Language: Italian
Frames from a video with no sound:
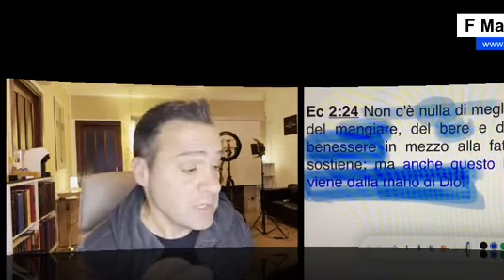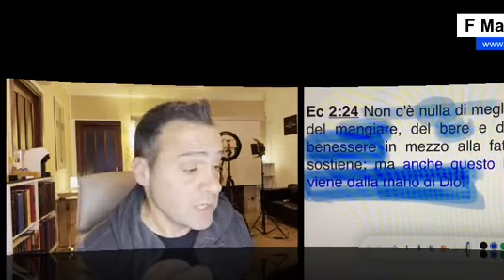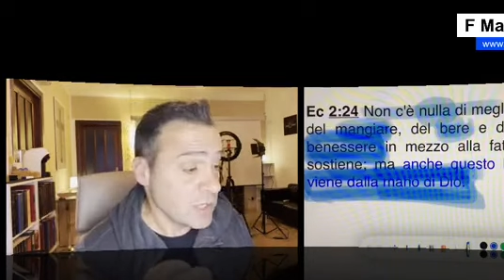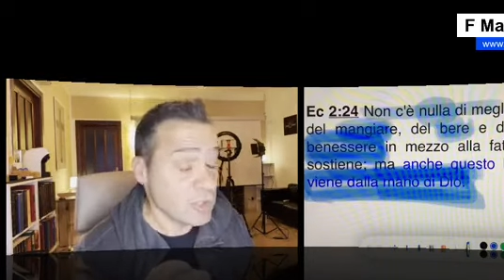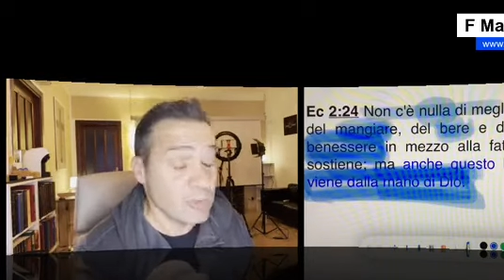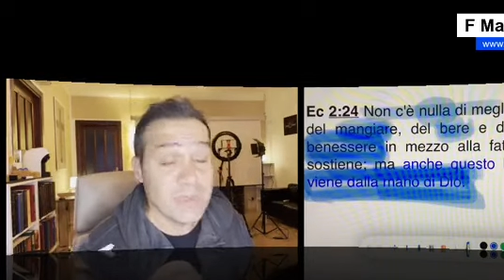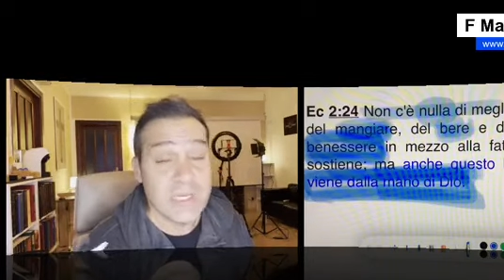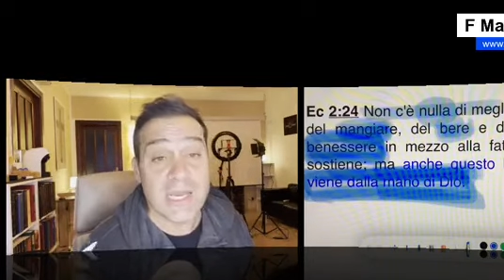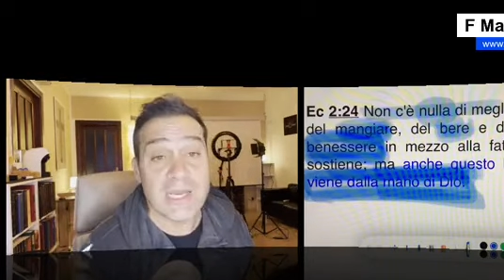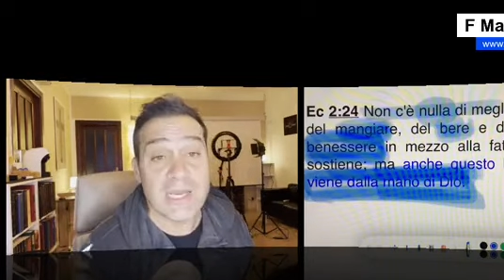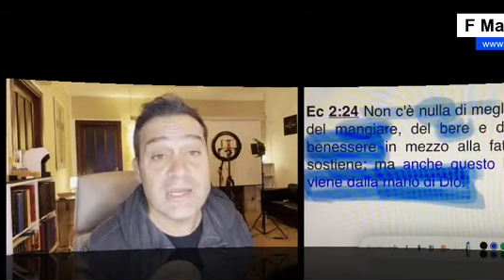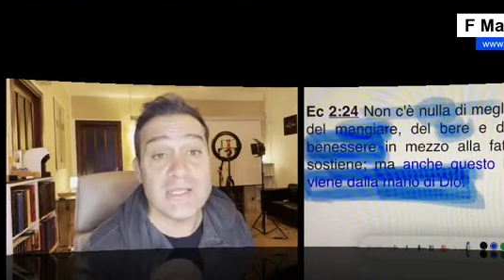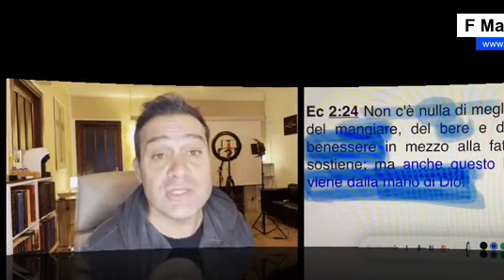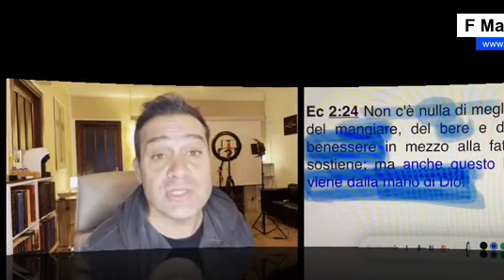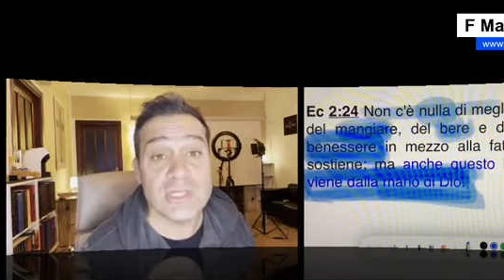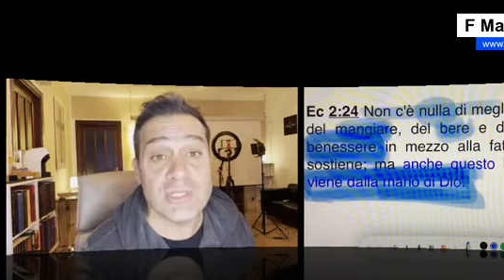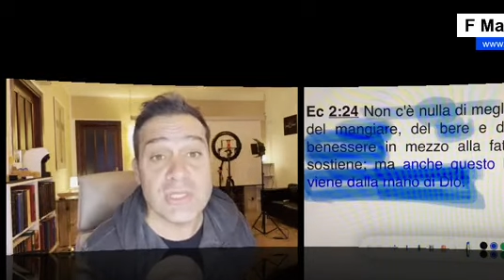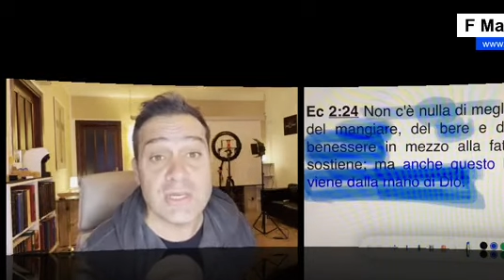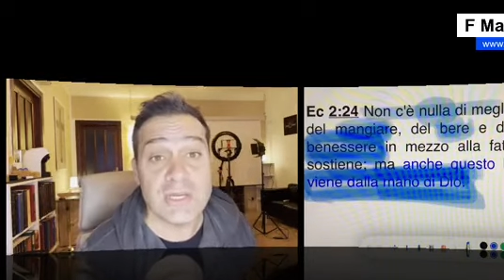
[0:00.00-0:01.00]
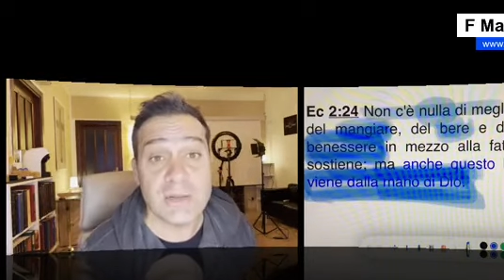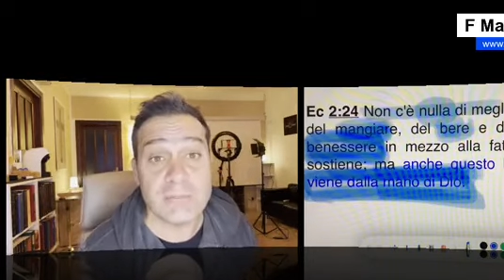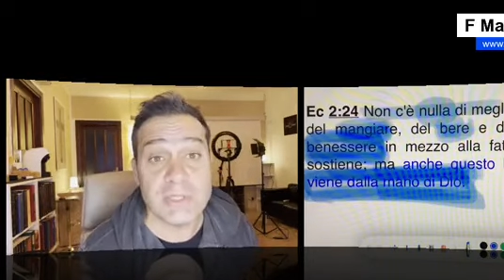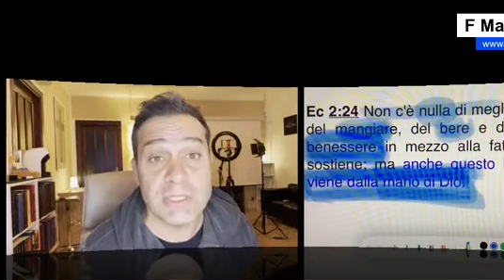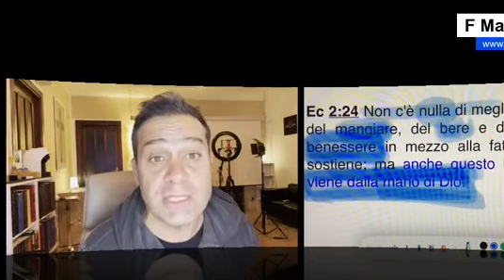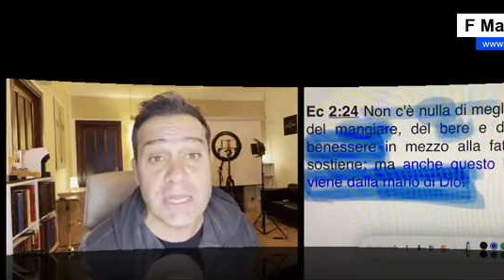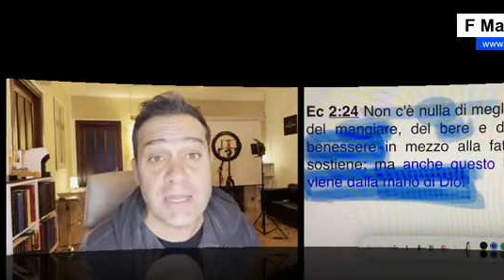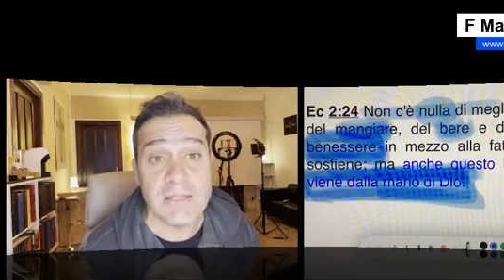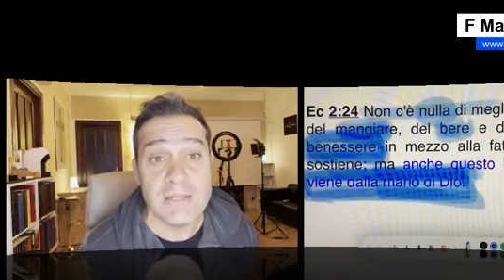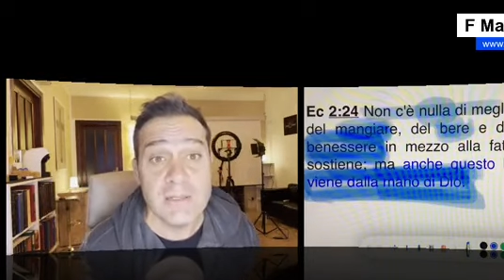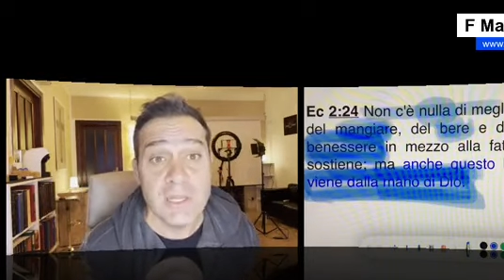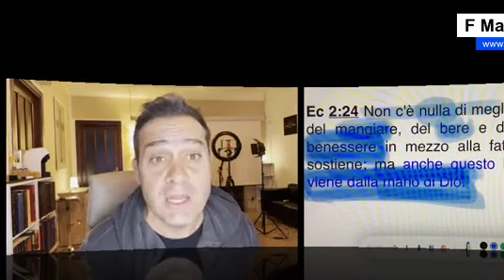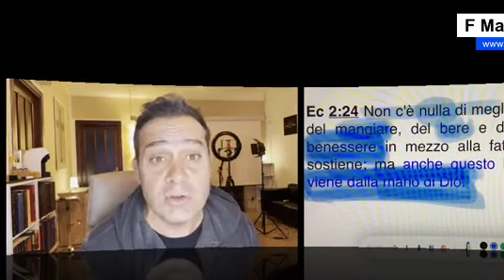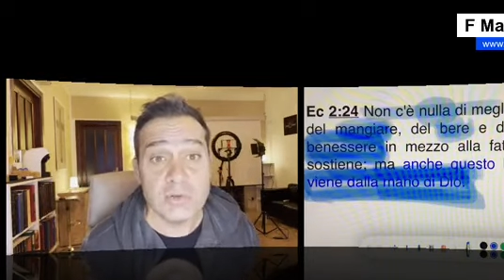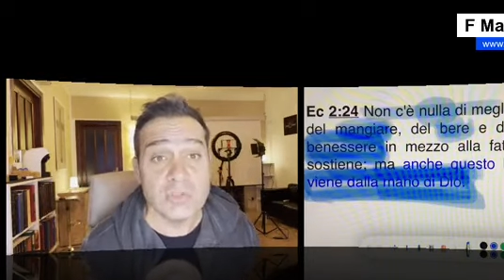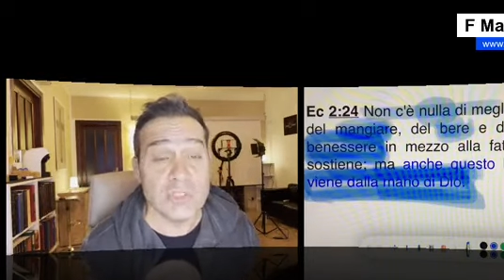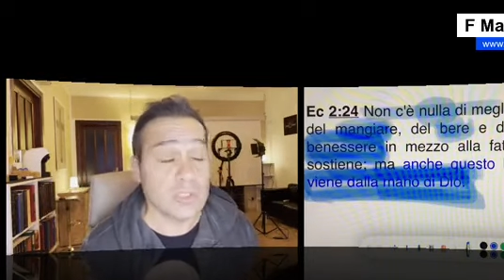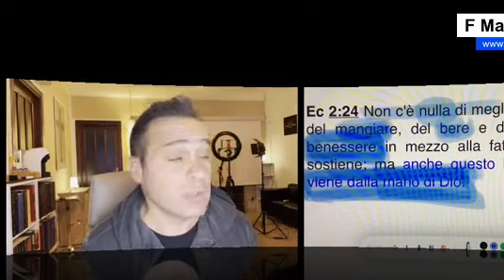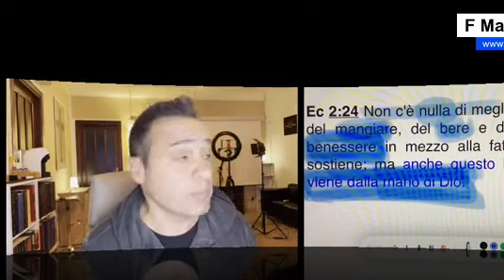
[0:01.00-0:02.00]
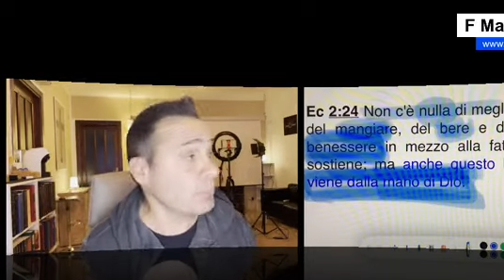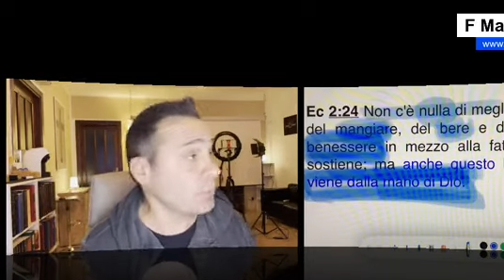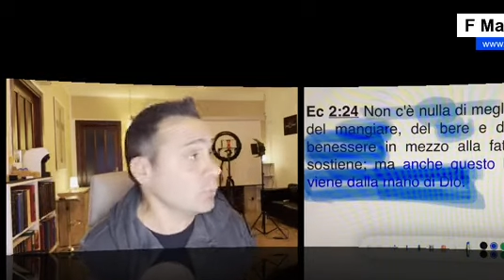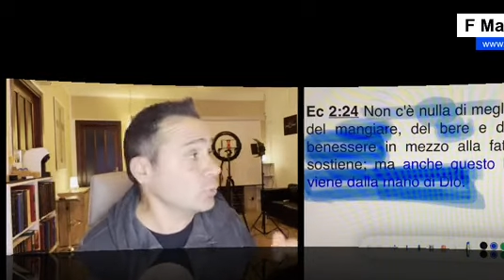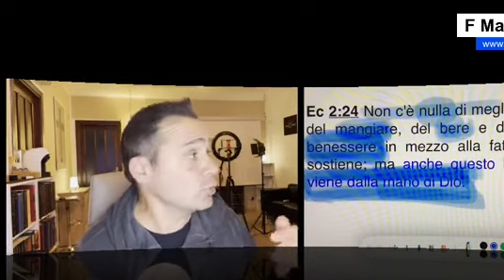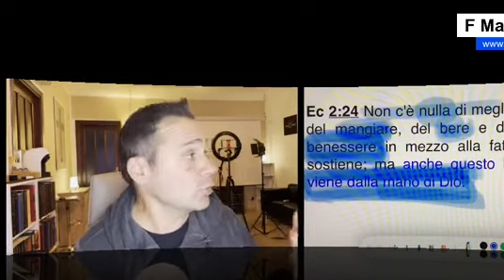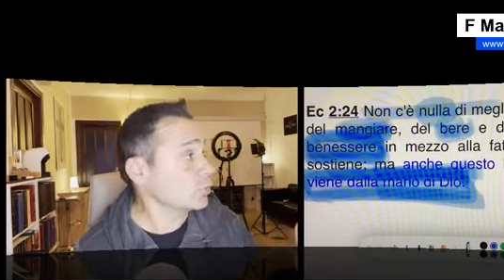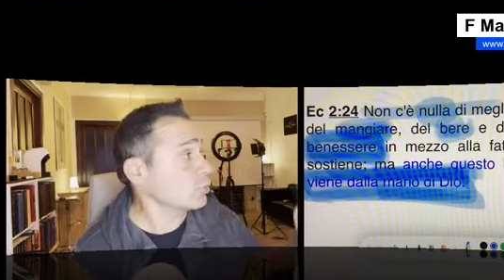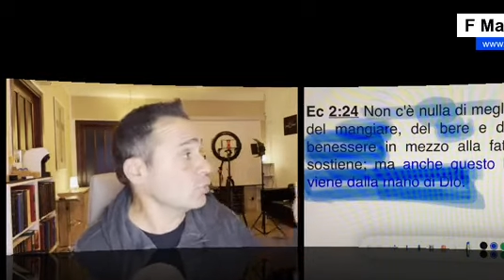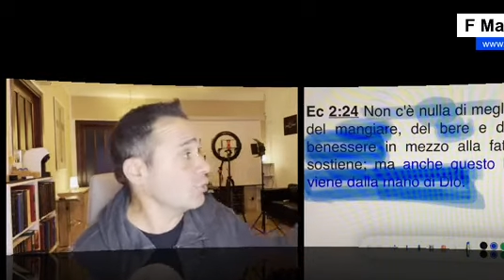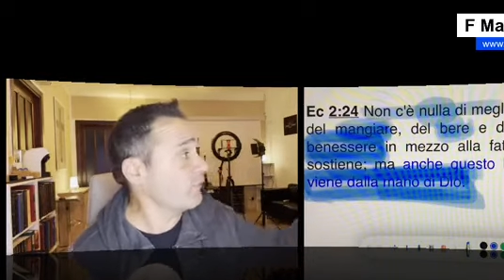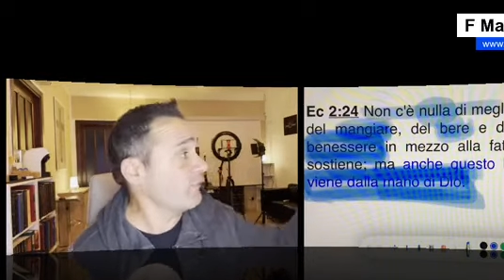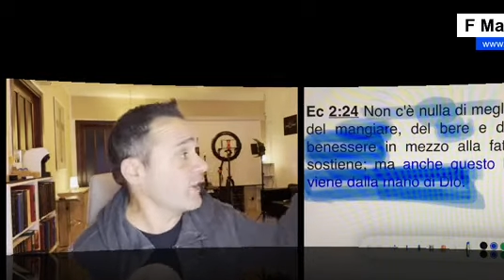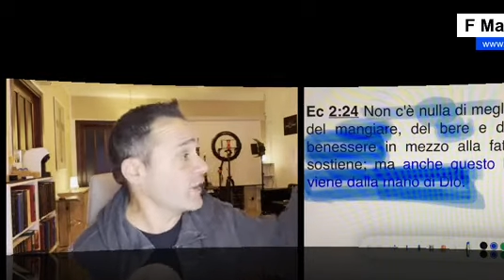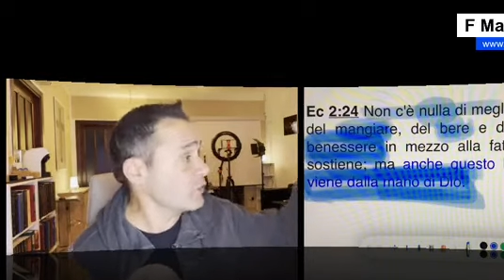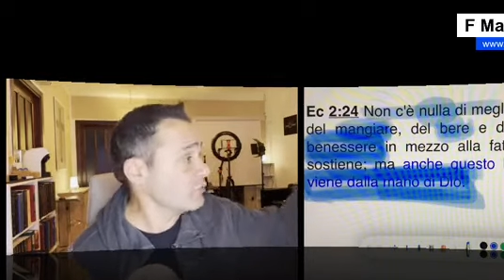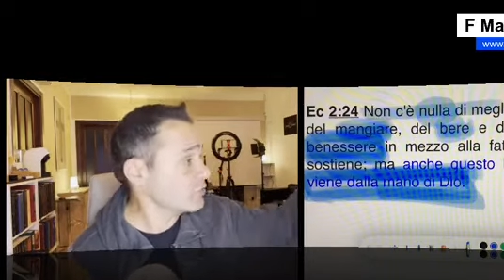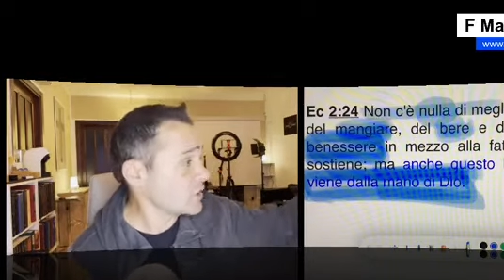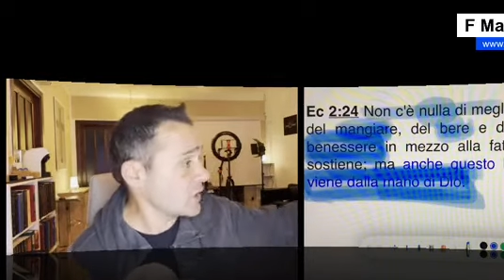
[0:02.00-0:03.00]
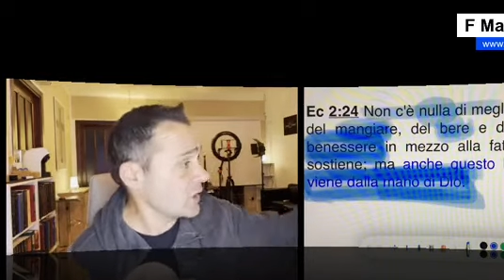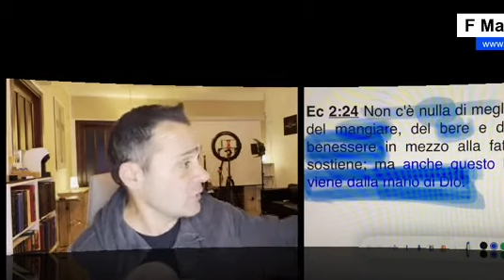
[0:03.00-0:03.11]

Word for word: È come la legge di gravità. A un certo punto tu fai un,